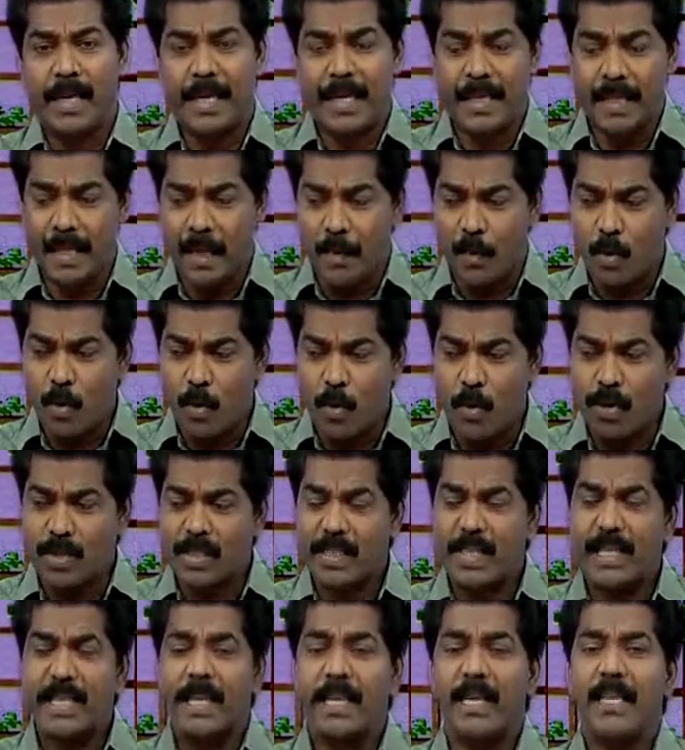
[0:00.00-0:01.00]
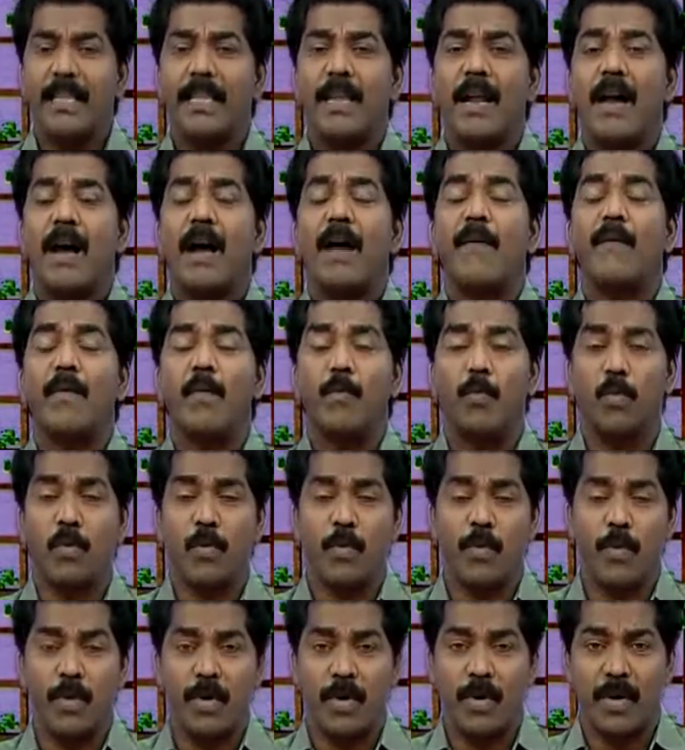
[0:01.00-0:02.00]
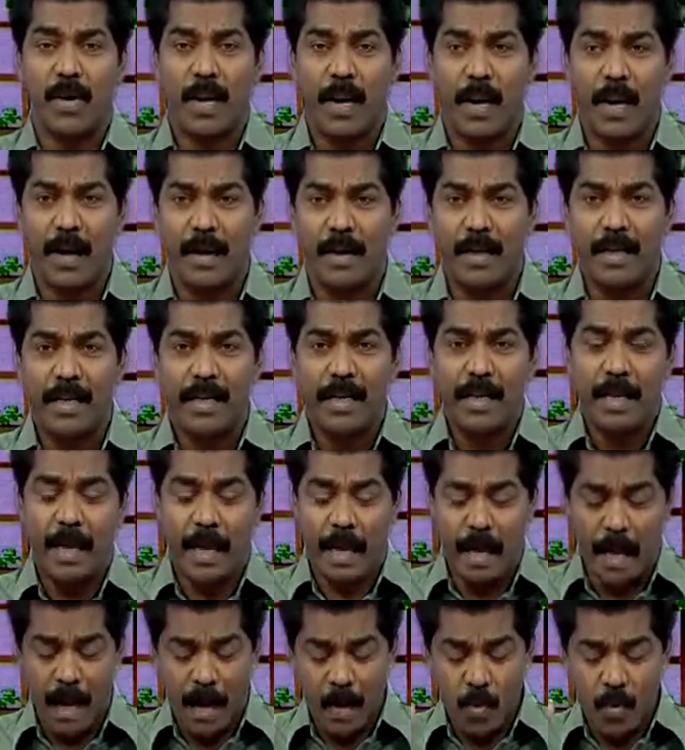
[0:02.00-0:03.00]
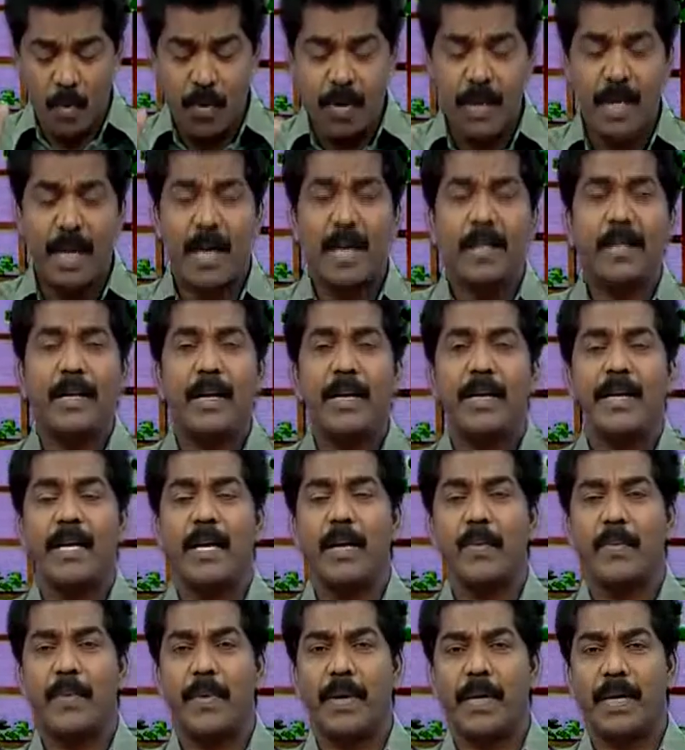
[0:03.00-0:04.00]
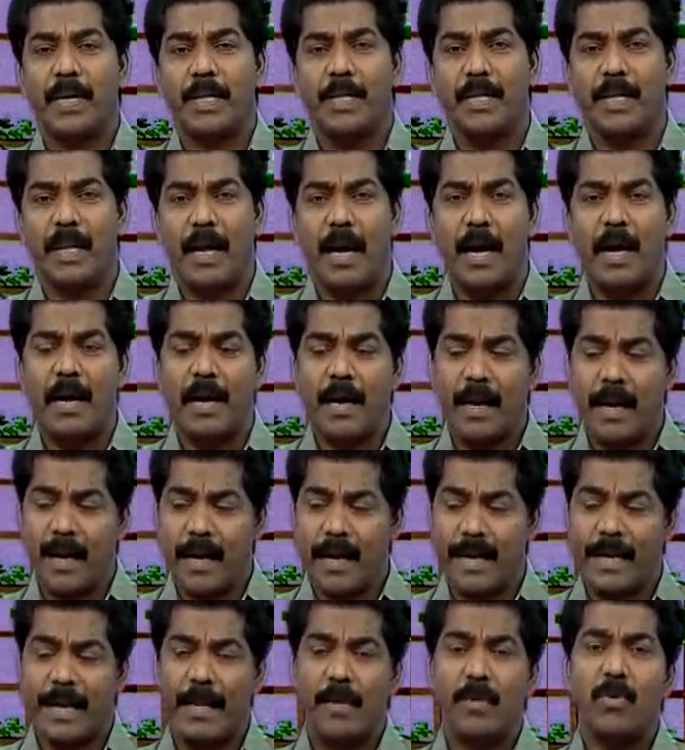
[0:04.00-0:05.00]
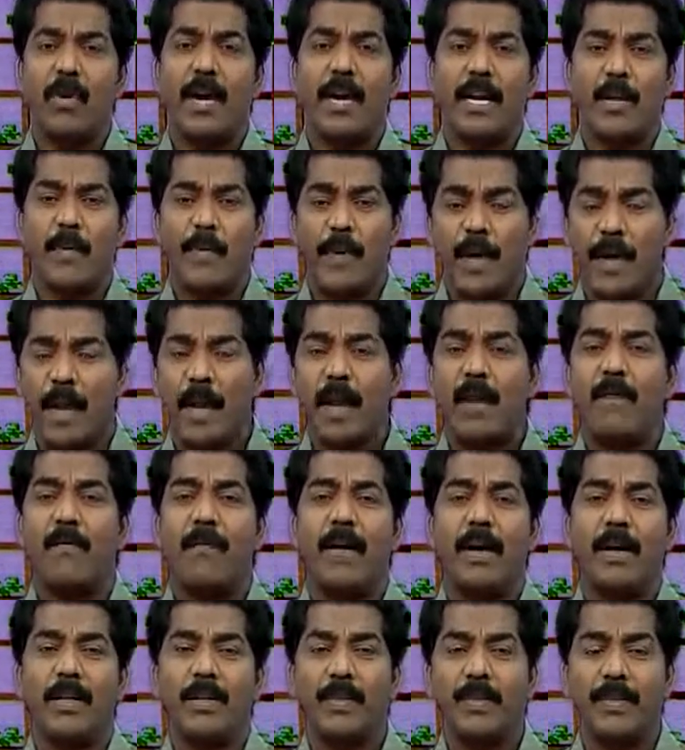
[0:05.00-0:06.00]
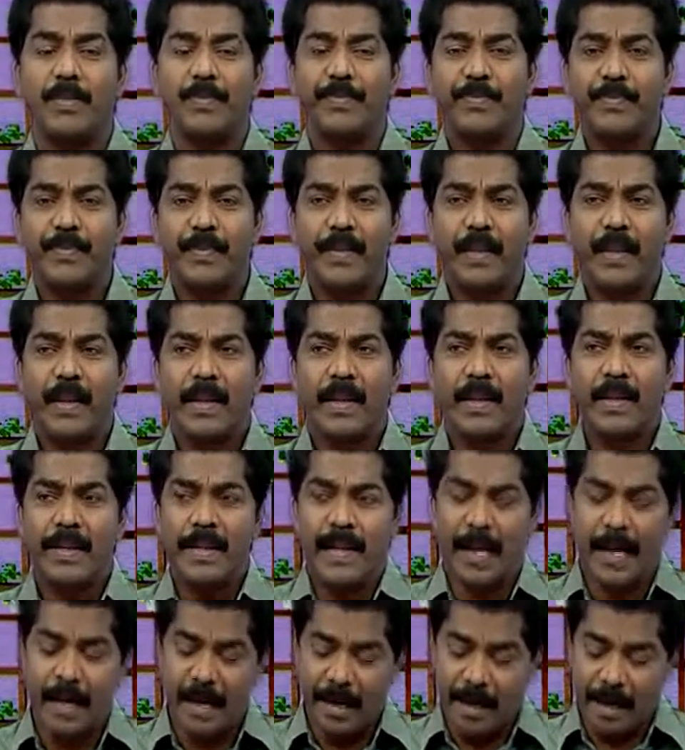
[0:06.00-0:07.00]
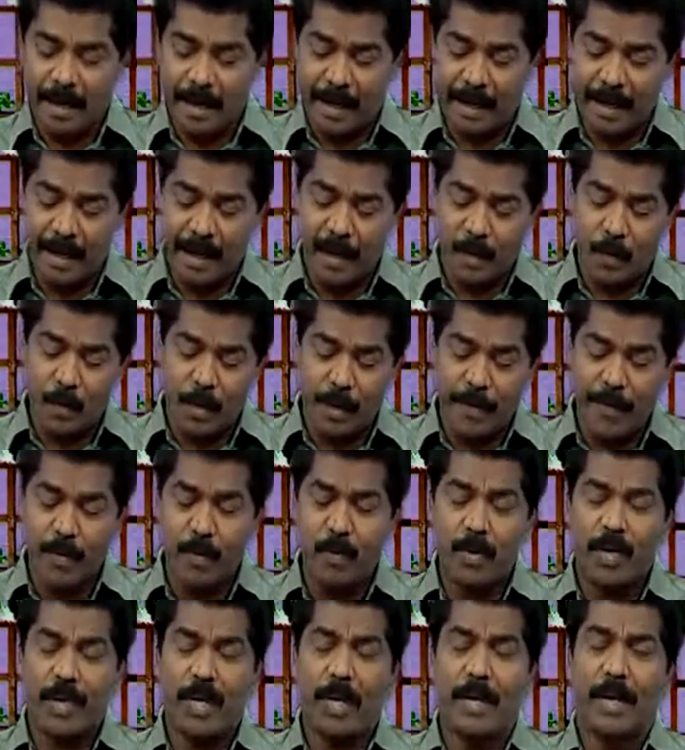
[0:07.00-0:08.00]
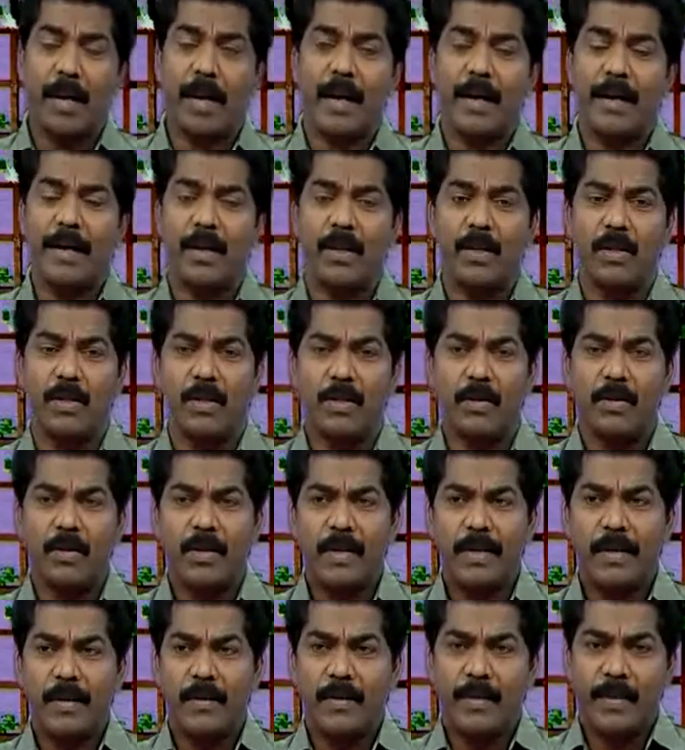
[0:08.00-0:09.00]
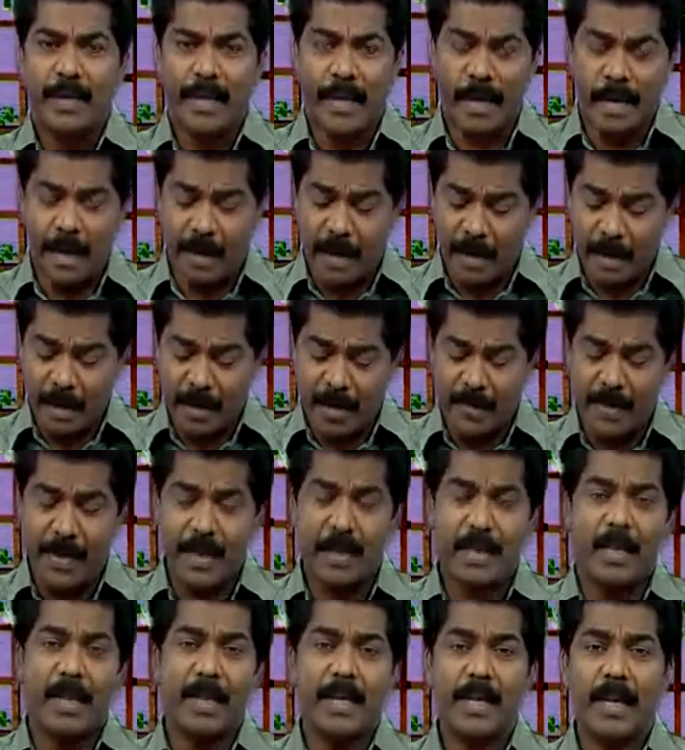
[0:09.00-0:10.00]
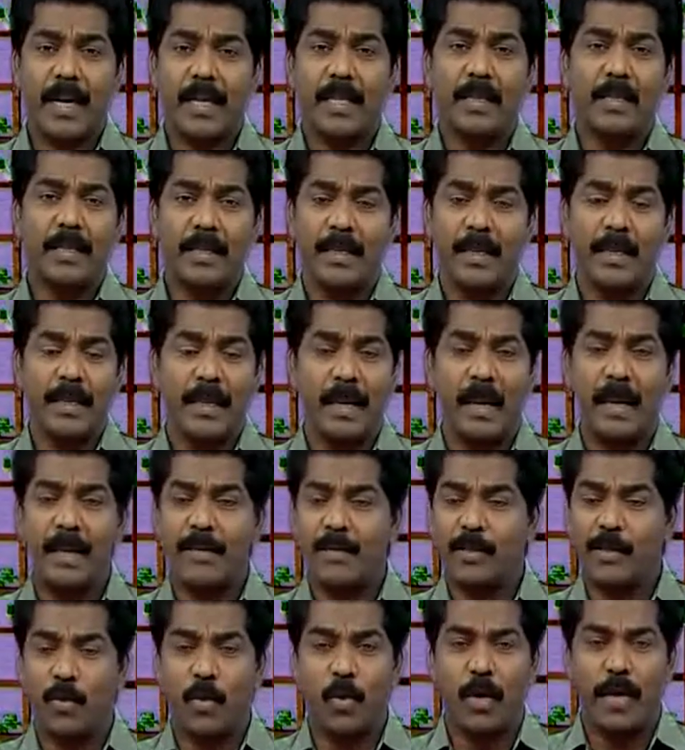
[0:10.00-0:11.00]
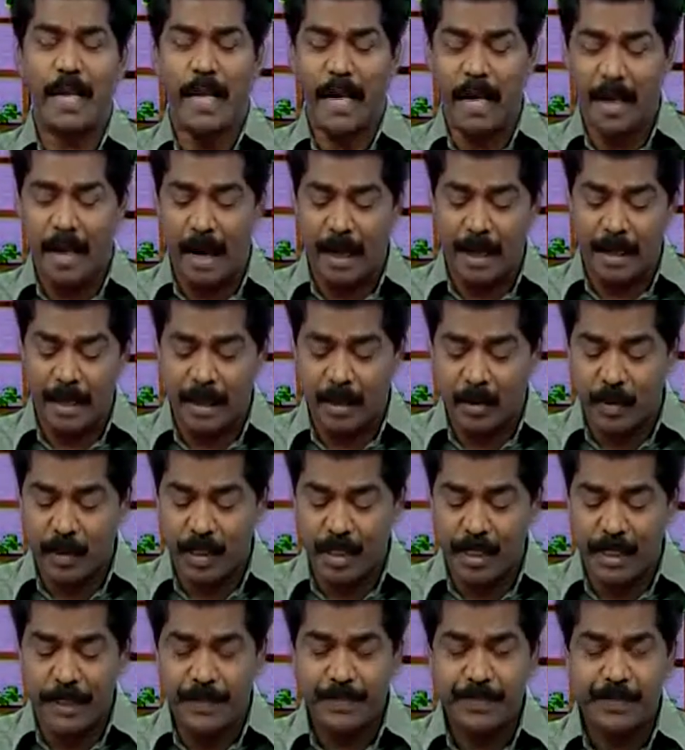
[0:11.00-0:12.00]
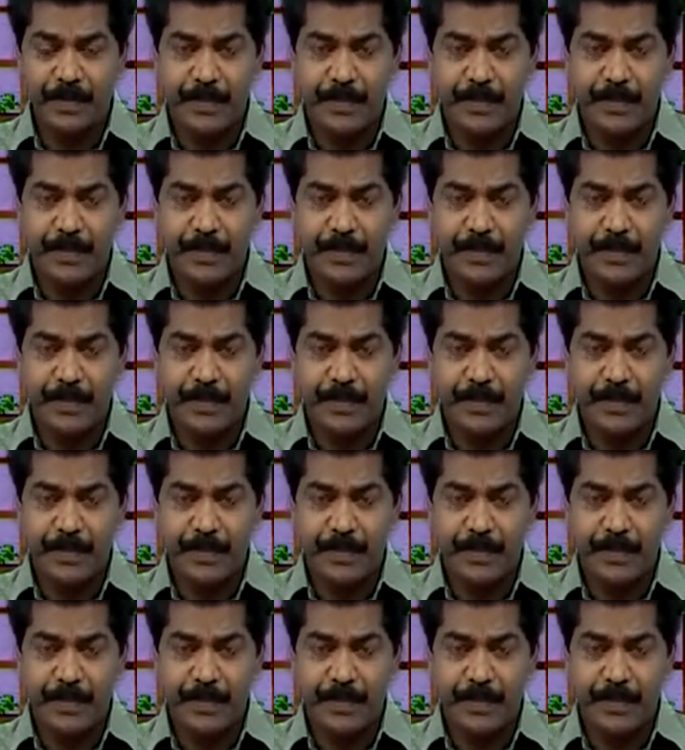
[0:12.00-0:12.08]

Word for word: இந்த மோசைக்கு எதிராக அவர்கள் முறுமுறுக்கிறார்கள் எல்லாம் உன்னால் தானே ஏற்பட்டது நாங்கள் அங்கே ஏதோ அடிமைகளாக வாழ்ந்தோம் எங்களுக்கு கிடைக்கிற உணவை உண்டு நன்றாக இருந்தோம் எங்களுக்கு விடுதலை அது இது என்றெல்லாம் சொல்லி எங்களை அழைத்து வந்து